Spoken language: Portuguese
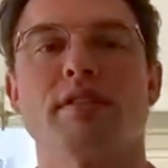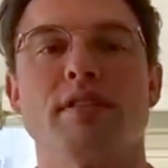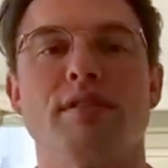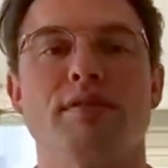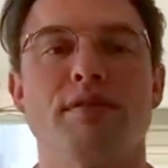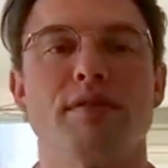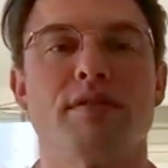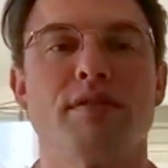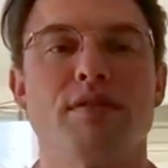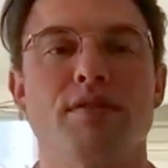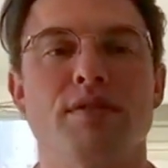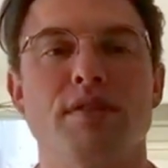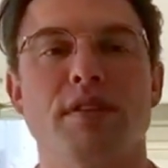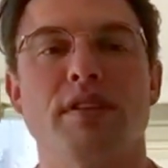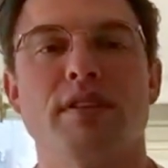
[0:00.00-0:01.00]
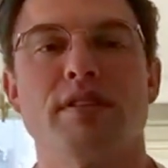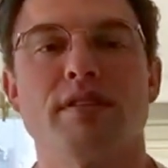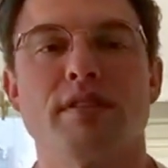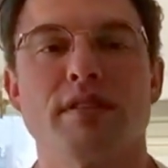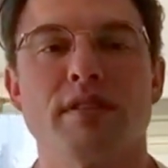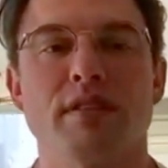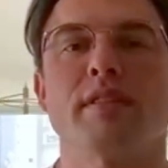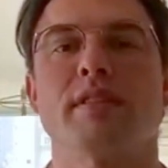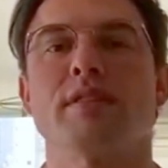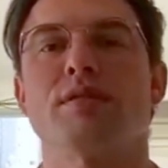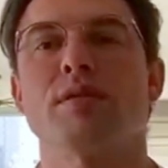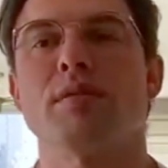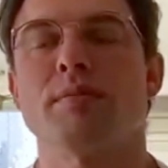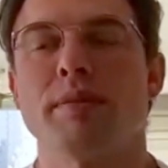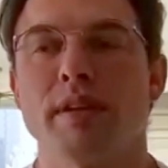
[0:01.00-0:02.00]
deve fazer diferença na
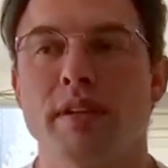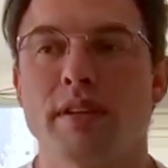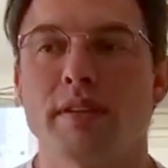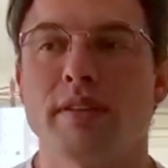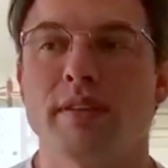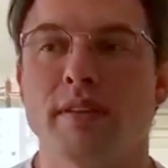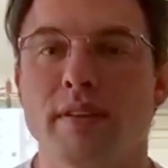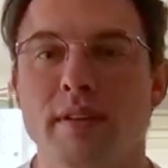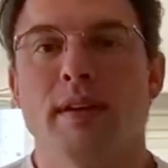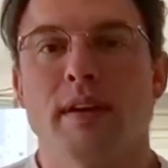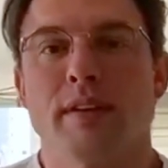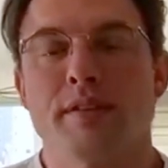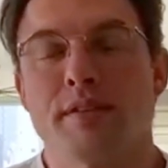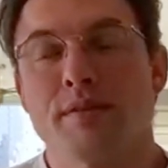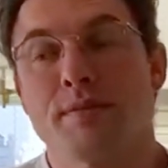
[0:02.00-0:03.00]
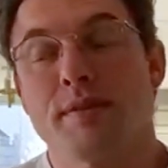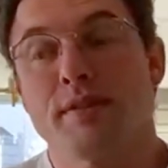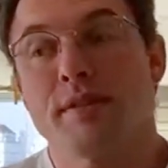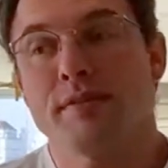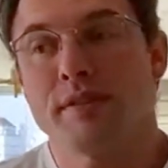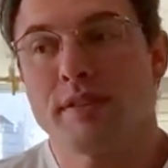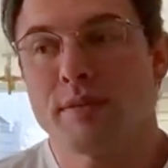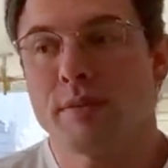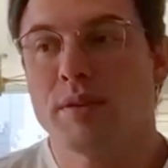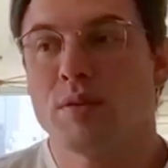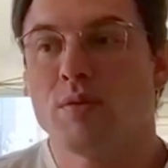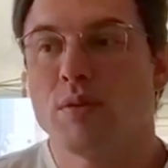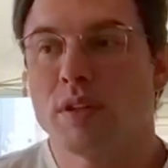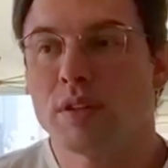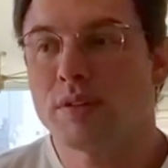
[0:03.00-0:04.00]
sua pele. É que a gente precisa ver também o
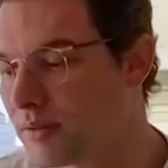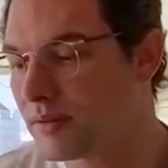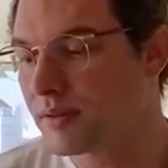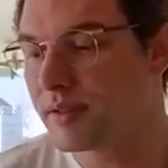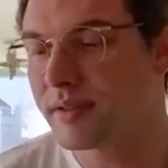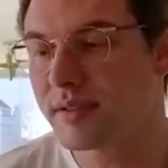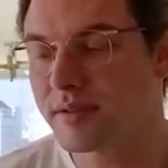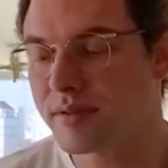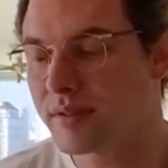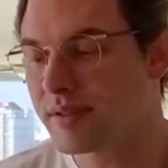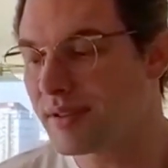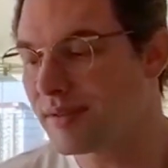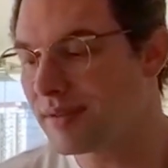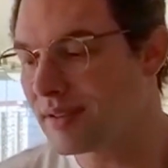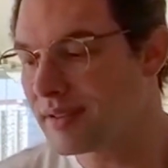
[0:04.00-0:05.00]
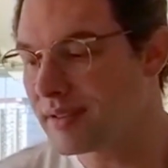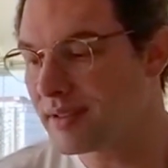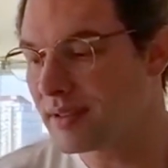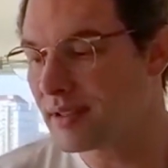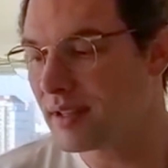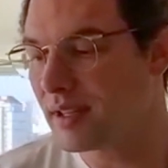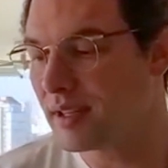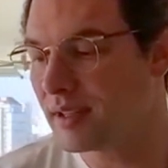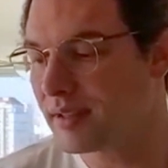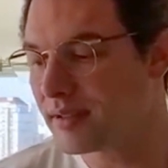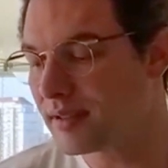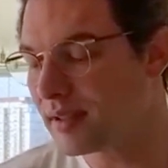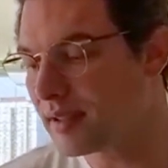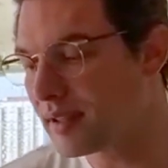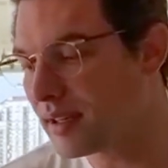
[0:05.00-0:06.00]
quanto você sentiu essa flacidez,
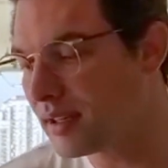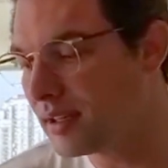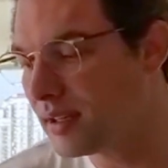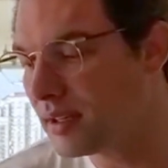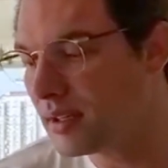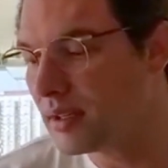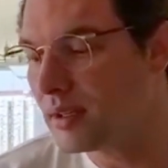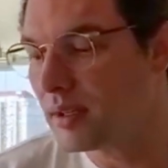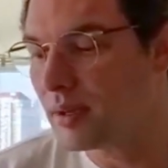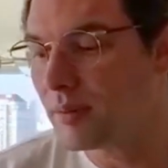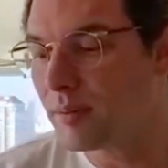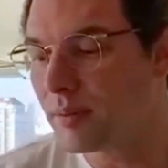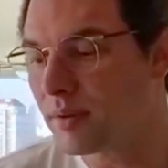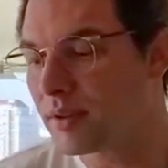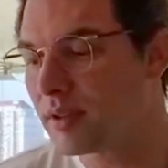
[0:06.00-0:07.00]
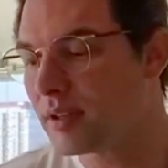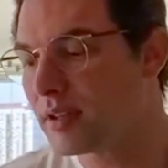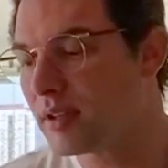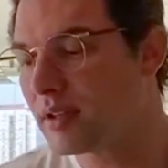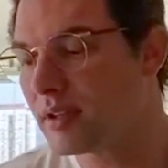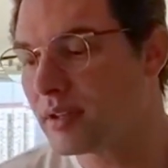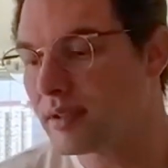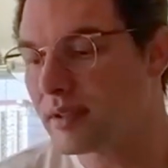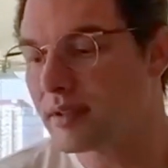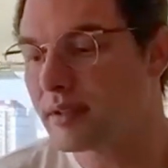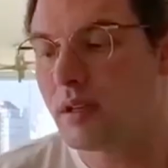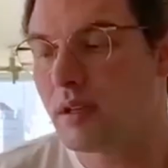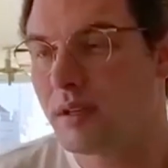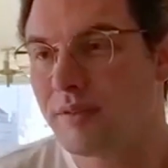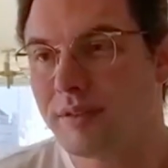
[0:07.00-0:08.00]
né, Gra? Porque,
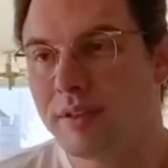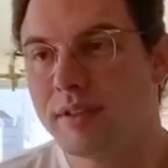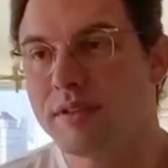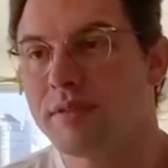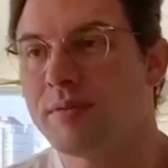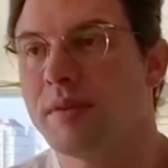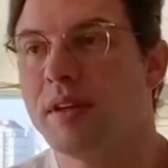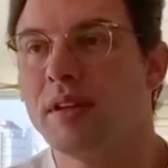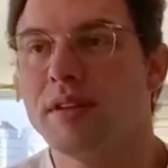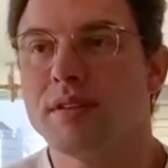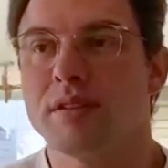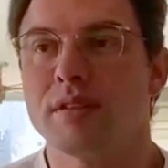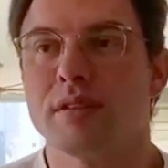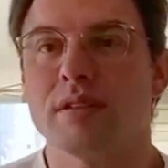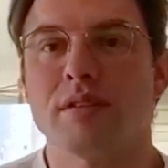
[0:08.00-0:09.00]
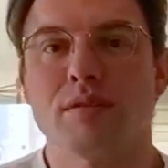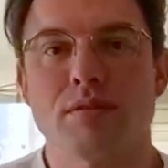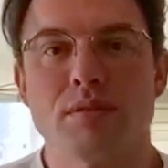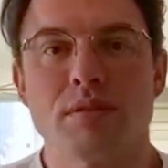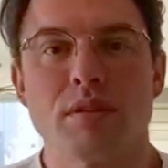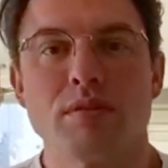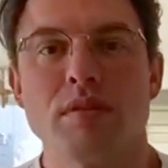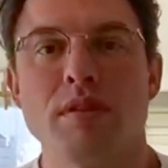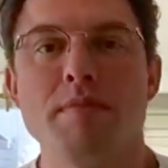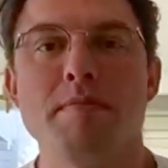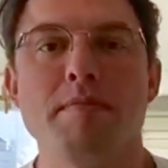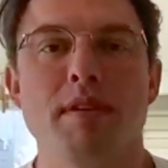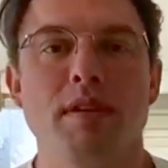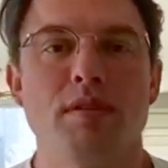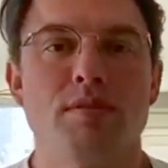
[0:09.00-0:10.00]
evidentemente, tudo tem um
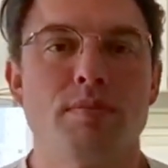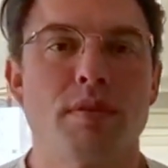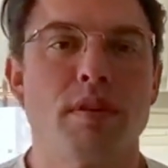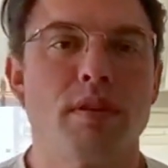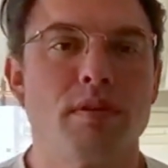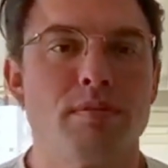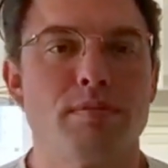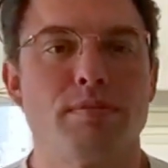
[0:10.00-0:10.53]
limite para